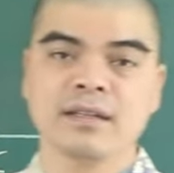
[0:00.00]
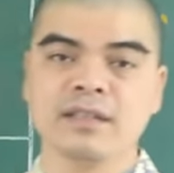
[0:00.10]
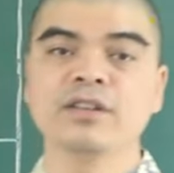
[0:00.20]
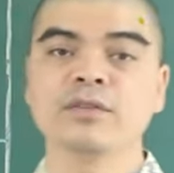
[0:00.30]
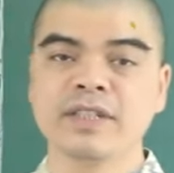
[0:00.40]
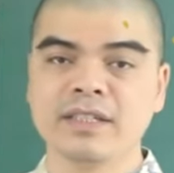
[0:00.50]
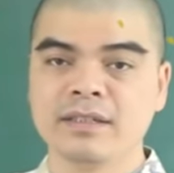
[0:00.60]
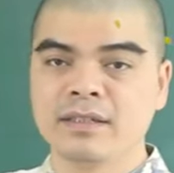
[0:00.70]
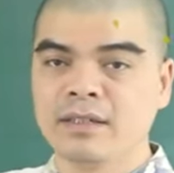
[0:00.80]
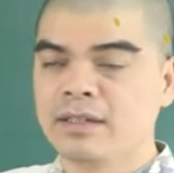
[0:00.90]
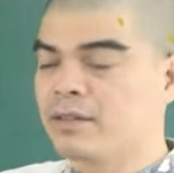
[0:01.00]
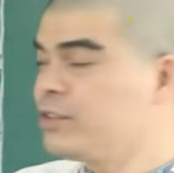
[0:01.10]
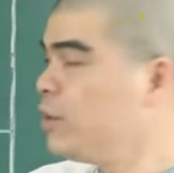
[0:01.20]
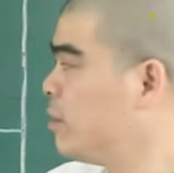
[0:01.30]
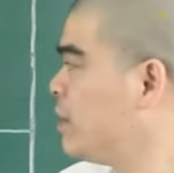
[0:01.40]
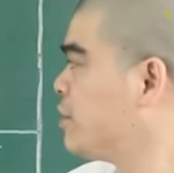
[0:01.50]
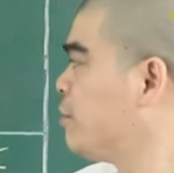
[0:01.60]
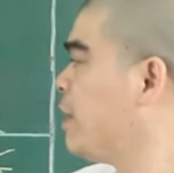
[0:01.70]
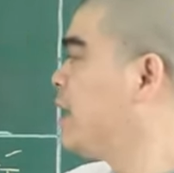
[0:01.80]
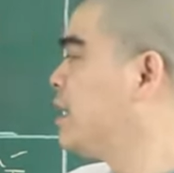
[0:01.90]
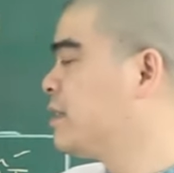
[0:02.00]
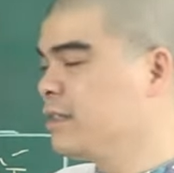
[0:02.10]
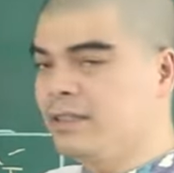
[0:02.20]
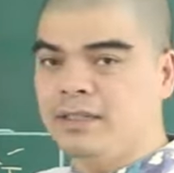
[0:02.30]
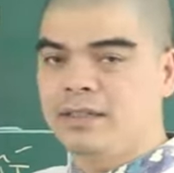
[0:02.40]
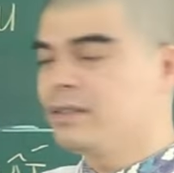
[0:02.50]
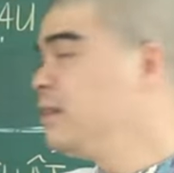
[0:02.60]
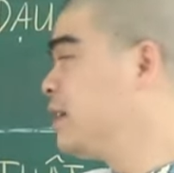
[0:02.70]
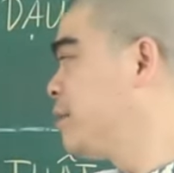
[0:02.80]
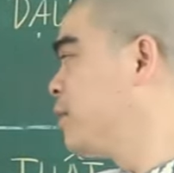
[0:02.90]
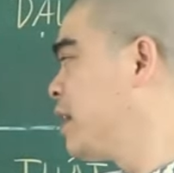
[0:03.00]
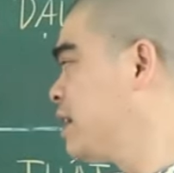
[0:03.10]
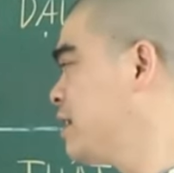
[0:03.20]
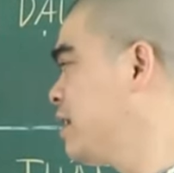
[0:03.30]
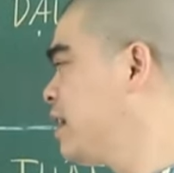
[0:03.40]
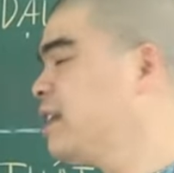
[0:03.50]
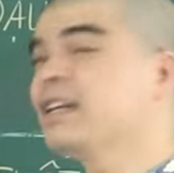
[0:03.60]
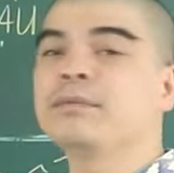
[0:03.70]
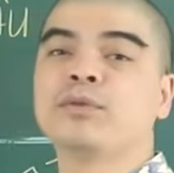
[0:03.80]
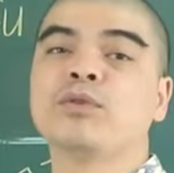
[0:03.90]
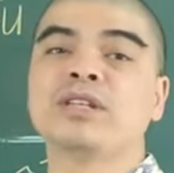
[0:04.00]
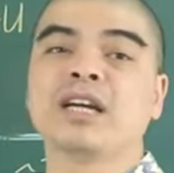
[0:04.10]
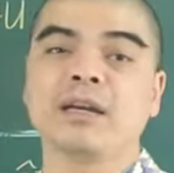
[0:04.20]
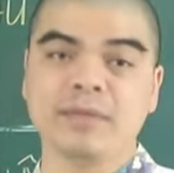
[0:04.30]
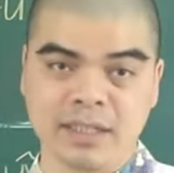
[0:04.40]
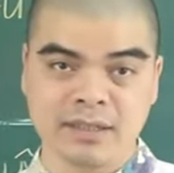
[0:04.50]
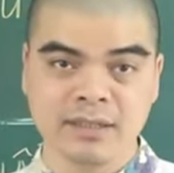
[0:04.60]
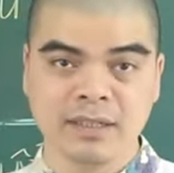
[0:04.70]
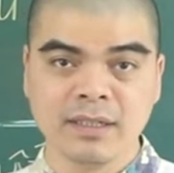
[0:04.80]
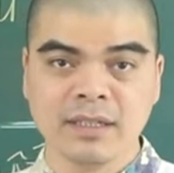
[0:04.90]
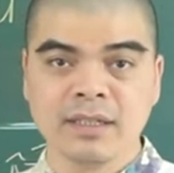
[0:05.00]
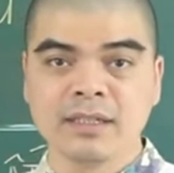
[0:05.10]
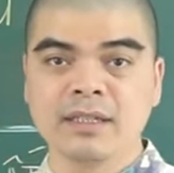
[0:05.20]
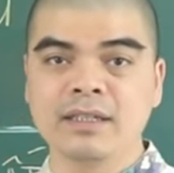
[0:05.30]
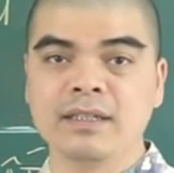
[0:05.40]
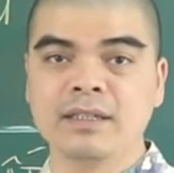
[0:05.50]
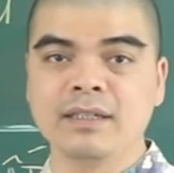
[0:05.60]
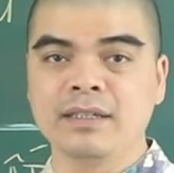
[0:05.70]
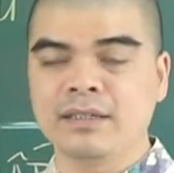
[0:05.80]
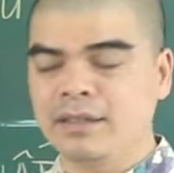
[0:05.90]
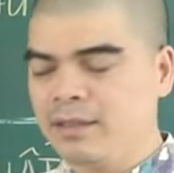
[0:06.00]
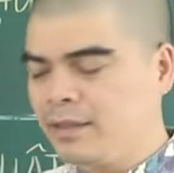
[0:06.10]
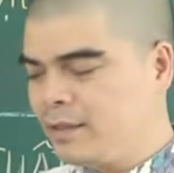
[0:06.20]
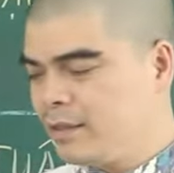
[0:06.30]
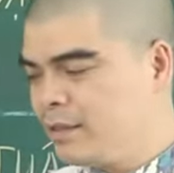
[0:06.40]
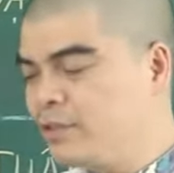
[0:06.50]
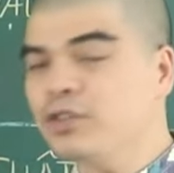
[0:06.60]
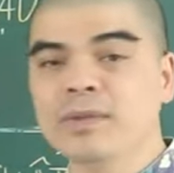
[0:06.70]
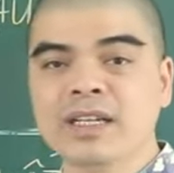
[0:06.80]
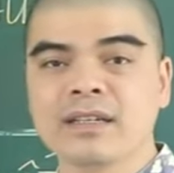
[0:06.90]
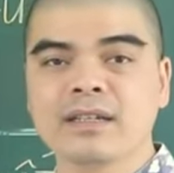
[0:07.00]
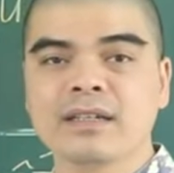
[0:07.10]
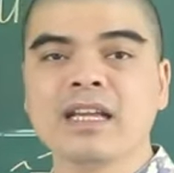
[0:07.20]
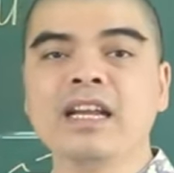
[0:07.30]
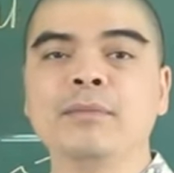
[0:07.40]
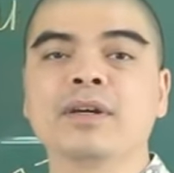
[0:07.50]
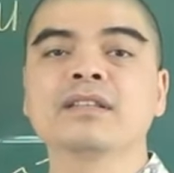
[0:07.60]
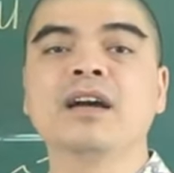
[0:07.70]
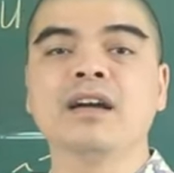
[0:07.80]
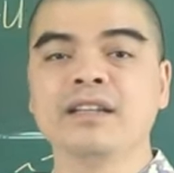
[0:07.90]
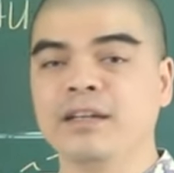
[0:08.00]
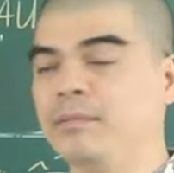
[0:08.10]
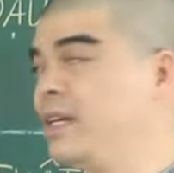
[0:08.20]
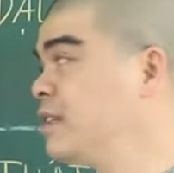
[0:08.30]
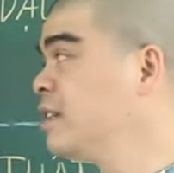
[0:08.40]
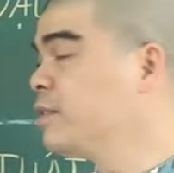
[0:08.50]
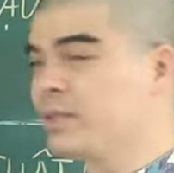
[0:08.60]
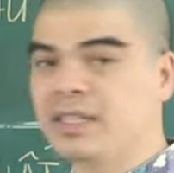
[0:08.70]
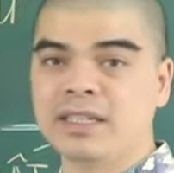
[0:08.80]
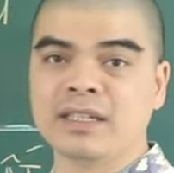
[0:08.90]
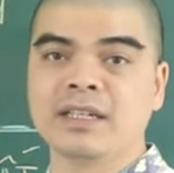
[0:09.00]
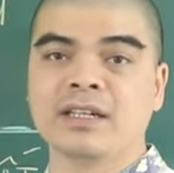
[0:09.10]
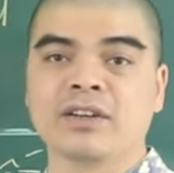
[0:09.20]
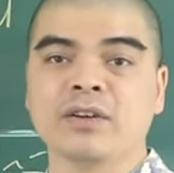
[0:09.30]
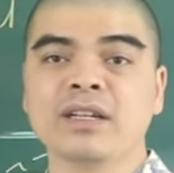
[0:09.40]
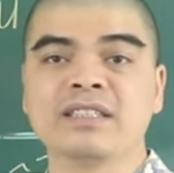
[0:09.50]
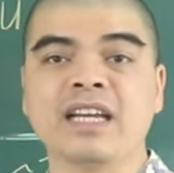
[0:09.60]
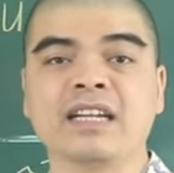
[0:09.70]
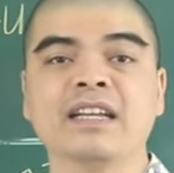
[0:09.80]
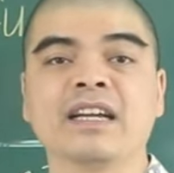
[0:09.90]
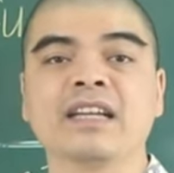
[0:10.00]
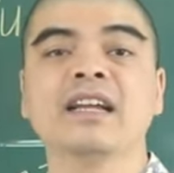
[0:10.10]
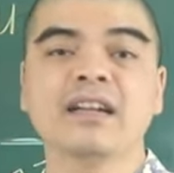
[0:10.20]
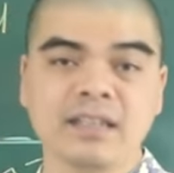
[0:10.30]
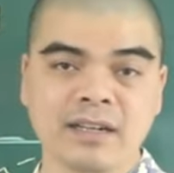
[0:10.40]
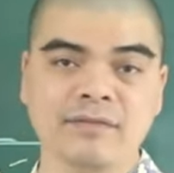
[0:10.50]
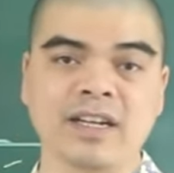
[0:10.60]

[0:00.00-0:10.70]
À, thưa quý vị, nói chung ấy, trong ba ngày tới, từ ngày mùng hai tháng hai đến ngày mùng bốn tháng hai âm lịch thì nó cho biết đây là một cái thời điểm mà những người tuổi Thìn ấy, có được tràn đầy cái năng lượng